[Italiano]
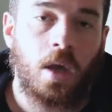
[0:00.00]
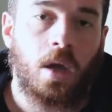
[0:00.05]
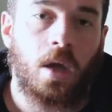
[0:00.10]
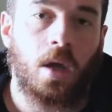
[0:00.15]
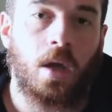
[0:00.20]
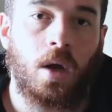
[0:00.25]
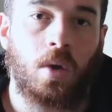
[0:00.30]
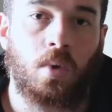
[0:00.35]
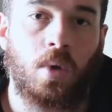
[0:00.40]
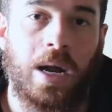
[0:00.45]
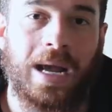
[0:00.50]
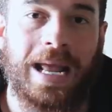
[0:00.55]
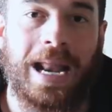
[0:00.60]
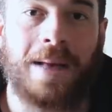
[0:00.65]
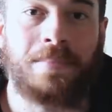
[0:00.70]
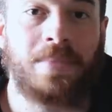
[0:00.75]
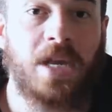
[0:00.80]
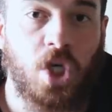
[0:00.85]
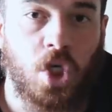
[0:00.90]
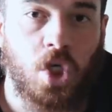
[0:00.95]
eh, quella che è la
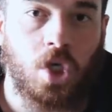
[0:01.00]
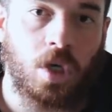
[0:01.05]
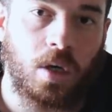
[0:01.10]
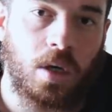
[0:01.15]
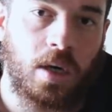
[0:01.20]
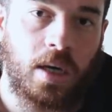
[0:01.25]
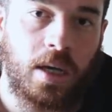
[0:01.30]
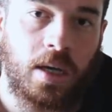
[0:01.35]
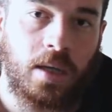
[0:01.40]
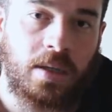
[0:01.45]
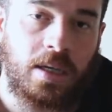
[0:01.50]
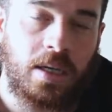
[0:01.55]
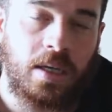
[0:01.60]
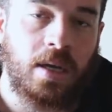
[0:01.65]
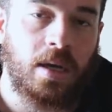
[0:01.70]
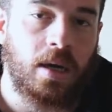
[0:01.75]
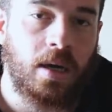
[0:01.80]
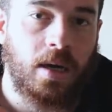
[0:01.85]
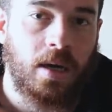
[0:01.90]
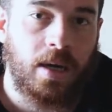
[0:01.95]
mission
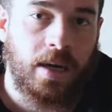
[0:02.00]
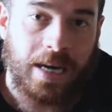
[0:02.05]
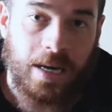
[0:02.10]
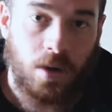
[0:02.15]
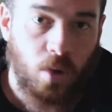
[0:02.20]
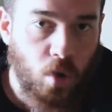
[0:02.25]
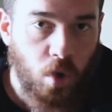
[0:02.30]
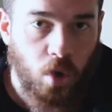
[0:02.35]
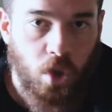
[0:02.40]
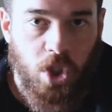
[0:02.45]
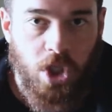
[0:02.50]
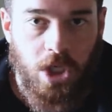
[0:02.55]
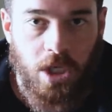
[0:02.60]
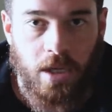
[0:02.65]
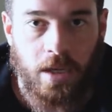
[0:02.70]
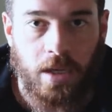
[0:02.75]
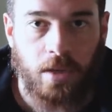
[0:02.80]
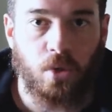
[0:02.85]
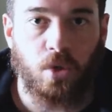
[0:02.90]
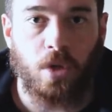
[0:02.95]
di eh, Rhino
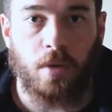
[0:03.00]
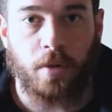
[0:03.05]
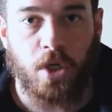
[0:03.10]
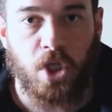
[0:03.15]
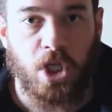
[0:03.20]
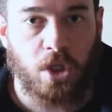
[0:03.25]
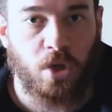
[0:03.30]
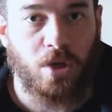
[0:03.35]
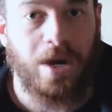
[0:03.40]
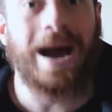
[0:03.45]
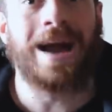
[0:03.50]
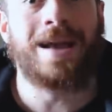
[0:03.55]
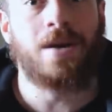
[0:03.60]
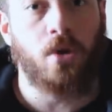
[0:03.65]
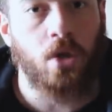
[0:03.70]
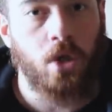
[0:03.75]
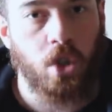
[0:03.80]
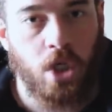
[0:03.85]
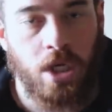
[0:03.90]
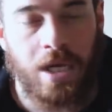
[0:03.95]
Coaching e tutto il progetto
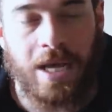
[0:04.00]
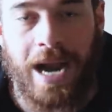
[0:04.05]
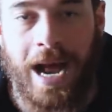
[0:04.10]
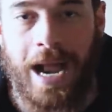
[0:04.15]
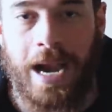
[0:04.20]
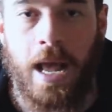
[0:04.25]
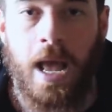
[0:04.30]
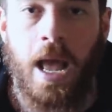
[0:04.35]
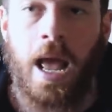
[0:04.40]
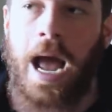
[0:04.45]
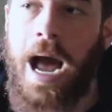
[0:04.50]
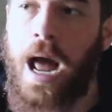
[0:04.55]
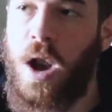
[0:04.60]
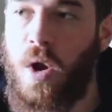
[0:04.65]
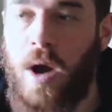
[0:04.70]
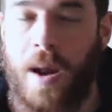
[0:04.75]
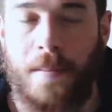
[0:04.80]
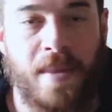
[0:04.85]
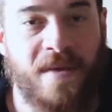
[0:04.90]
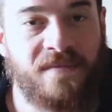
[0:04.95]
Rhino in generale,
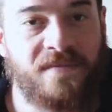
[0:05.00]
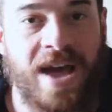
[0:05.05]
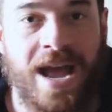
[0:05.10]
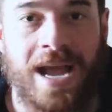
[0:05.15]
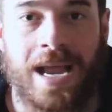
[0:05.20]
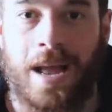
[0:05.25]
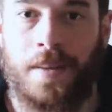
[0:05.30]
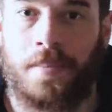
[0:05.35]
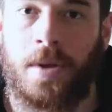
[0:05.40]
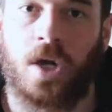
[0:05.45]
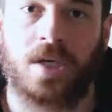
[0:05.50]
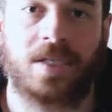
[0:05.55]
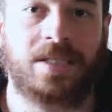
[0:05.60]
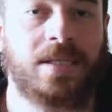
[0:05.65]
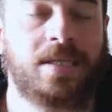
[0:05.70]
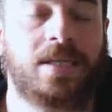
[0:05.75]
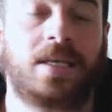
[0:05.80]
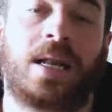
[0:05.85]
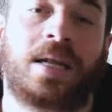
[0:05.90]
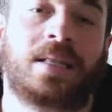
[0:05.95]
allora ben venga, però
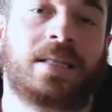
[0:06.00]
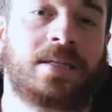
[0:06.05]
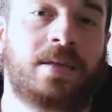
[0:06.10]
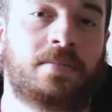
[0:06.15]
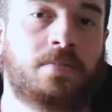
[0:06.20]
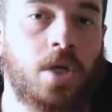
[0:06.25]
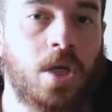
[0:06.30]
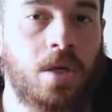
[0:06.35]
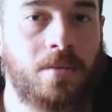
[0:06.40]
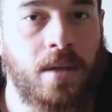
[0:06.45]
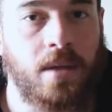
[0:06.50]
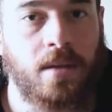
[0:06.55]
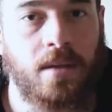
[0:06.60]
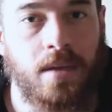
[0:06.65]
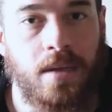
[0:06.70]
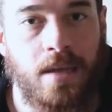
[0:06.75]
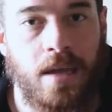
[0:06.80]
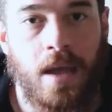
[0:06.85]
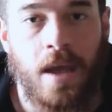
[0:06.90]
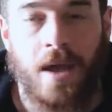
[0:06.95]
se si tratta semplicemente
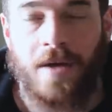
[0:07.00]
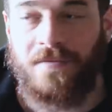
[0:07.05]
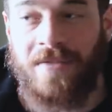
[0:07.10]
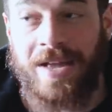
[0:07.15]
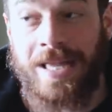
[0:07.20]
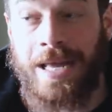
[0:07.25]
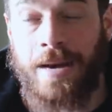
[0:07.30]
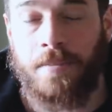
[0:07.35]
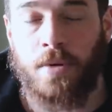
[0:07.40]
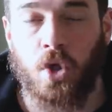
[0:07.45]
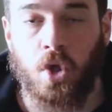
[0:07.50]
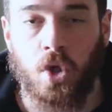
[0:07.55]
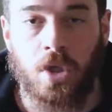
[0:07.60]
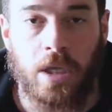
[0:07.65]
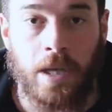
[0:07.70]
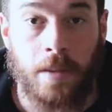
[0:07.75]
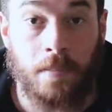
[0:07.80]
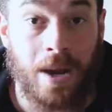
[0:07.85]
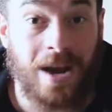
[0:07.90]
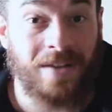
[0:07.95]
di vendere
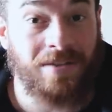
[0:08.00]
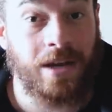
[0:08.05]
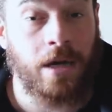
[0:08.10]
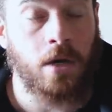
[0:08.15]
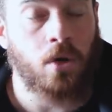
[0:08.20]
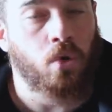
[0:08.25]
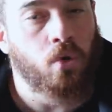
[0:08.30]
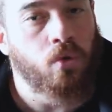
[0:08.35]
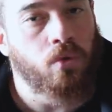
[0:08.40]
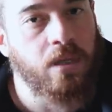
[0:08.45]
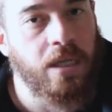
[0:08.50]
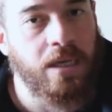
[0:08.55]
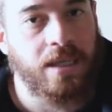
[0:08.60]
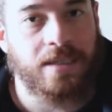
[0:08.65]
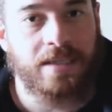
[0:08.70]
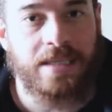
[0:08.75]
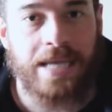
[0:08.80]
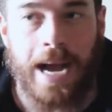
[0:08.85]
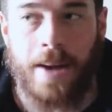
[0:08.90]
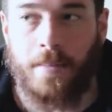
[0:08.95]
prodotti che poi alla fine non
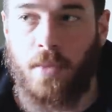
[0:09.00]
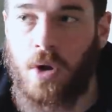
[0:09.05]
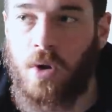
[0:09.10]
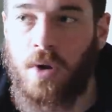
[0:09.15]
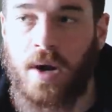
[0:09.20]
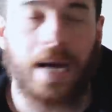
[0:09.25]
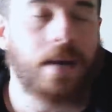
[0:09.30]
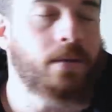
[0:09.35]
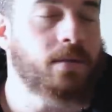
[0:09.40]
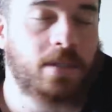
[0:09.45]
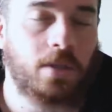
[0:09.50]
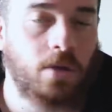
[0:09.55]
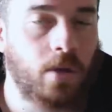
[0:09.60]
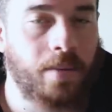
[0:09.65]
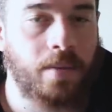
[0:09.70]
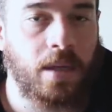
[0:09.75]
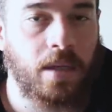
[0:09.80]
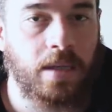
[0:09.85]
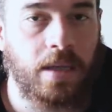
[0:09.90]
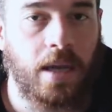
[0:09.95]
utilizziamo, allora
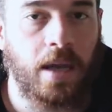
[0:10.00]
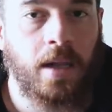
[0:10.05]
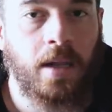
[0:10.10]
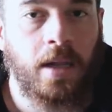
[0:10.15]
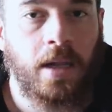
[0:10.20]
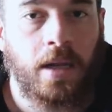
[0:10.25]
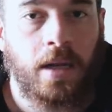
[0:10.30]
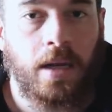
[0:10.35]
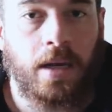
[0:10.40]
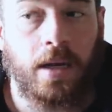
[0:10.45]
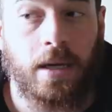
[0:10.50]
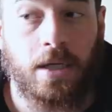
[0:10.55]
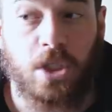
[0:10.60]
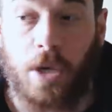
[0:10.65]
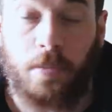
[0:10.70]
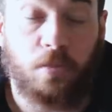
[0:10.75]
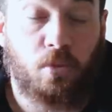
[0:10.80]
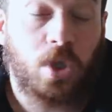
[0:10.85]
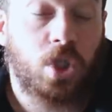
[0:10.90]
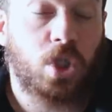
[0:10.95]
sicuramente eh,
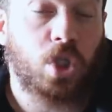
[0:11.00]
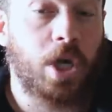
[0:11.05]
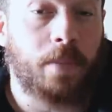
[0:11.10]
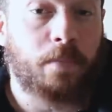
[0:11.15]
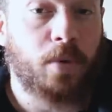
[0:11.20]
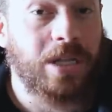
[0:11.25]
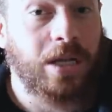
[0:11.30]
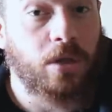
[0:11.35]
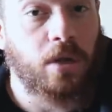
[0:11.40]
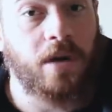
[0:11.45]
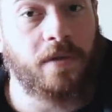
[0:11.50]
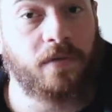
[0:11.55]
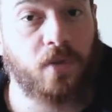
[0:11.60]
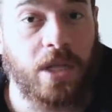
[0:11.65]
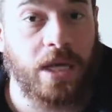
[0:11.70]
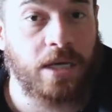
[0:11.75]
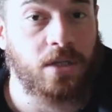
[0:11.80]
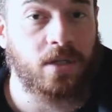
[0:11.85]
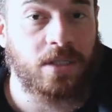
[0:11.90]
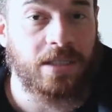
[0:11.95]
questo ci ha portato a
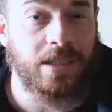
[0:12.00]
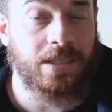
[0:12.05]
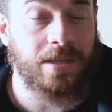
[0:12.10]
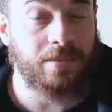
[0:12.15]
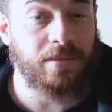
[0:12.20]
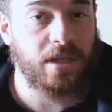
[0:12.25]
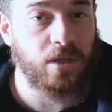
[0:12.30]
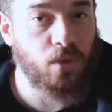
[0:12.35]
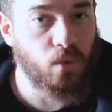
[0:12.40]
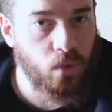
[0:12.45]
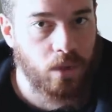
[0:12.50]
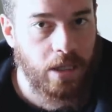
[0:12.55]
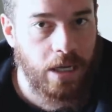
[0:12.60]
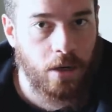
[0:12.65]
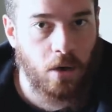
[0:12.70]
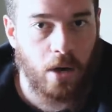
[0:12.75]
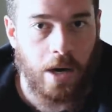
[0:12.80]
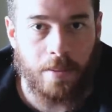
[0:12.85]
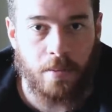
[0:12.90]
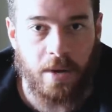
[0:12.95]
rifiutare sostanzialmente tutte le
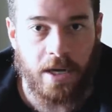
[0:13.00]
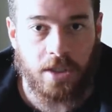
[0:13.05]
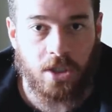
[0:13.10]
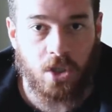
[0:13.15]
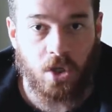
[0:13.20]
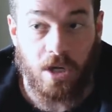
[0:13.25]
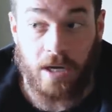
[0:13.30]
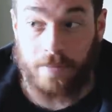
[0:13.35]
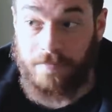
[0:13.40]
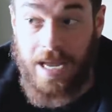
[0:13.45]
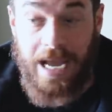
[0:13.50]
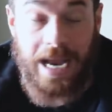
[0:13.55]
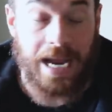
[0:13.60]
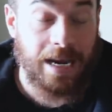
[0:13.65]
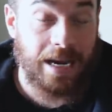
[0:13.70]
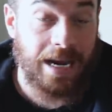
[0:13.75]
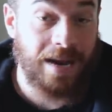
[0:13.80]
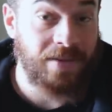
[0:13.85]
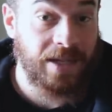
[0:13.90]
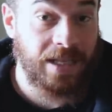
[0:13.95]
collaborazioni
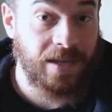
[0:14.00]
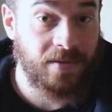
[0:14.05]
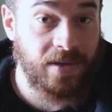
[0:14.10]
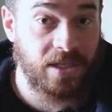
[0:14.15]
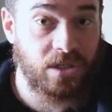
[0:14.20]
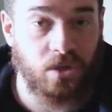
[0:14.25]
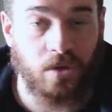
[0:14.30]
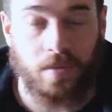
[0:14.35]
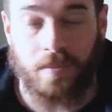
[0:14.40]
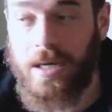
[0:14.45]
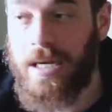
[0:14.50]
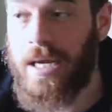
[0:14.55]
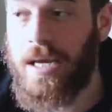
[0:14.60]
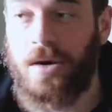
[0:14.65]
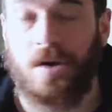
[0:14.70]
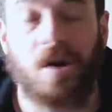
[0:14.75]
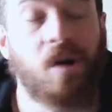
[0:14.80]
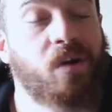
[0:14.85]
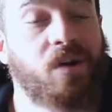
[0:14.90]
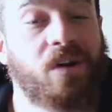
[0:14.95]
e l'avete visto
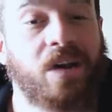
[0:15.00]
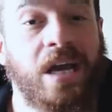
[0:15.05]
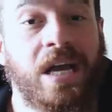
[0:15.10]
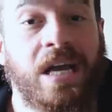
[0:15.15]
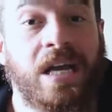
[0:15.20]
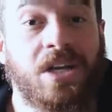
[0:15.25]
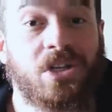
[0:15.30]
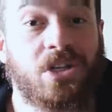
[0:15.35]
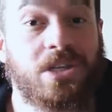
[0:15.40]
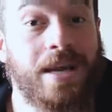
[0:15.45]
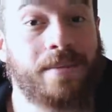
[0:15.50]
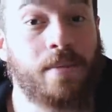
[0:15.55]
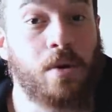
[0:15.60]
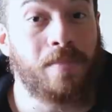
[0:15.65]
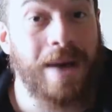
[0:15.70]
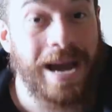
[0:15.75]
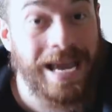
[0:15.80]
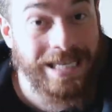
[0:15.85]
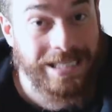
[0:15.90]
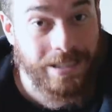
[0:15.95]
perché non ci siamo
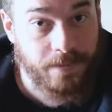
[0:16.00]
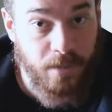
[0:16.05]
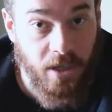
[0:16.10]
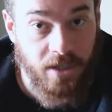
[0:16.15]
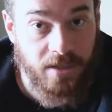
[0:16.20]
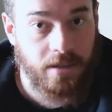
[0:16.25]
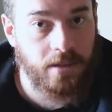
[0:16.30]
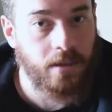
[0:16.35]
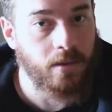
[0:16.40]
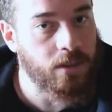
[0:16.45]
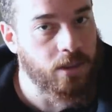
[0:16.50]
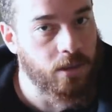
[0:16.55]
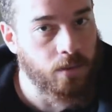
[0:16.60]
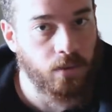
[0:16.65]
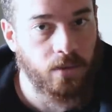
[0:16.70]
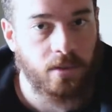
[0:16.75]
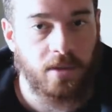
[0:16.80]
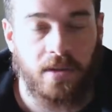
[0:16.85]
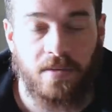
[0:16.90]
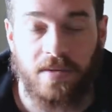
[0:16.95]
mai esposti da questo
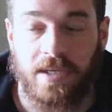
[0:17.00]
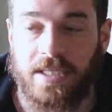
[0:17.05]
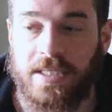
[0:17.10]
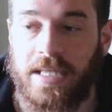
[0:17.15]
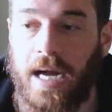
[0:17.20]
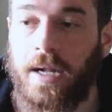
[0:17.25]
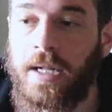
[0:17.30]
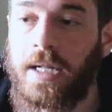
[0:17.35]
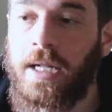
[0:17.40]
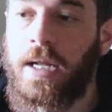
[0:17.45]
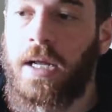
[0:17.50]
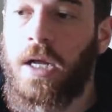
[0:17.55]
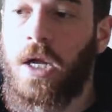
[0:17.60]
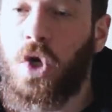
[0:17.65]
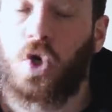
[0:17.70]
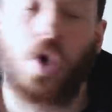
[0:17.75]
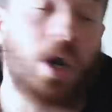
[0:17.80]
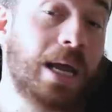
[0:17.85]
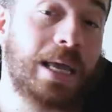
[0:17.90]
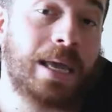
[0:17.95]
punto di vista.
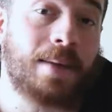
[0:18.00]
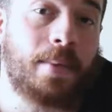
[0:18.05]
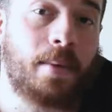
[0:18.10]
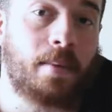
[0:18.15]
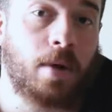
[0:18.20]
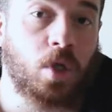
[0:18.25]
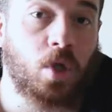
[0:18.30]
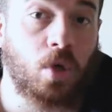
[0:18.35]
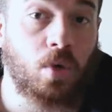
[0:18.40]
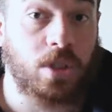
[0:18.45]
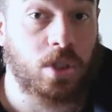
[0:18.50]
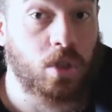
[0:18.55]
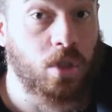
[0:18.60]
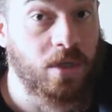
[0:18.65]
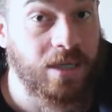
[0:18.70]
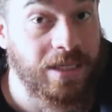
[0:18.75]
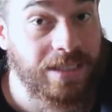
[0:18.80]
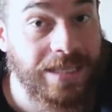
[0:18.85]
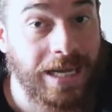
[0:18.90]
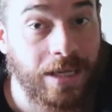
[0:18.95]
Con la Yamamoto questo
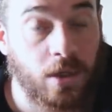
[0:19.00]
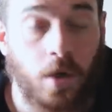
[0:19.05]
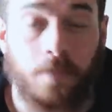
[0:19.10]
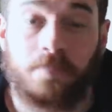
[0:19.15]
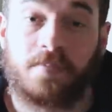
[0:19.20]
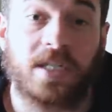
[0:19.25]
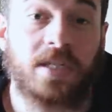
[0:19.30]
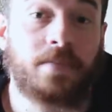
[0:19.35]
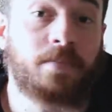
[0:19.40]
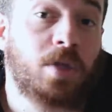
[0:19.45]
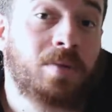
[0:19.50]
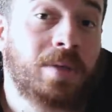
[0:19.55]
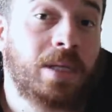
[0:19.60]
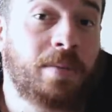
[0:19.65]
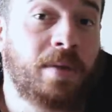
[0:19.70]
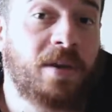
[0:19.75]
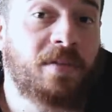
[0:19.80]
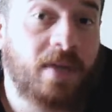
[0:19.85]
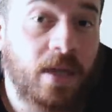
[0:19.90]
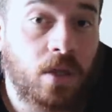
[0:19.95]
non è stato, semplicemente
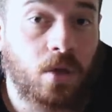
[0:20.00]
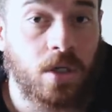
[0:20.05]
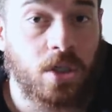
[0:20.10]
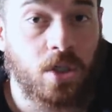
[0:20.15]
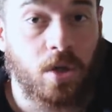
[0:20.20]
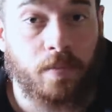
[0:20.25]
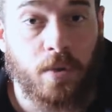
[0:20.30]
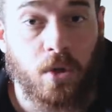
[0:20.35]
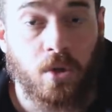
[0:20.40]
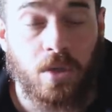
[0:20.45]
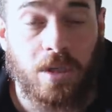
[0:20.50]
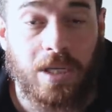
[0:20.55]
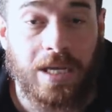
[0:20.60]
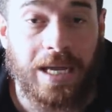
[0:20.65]
per il fatto che sono prodotti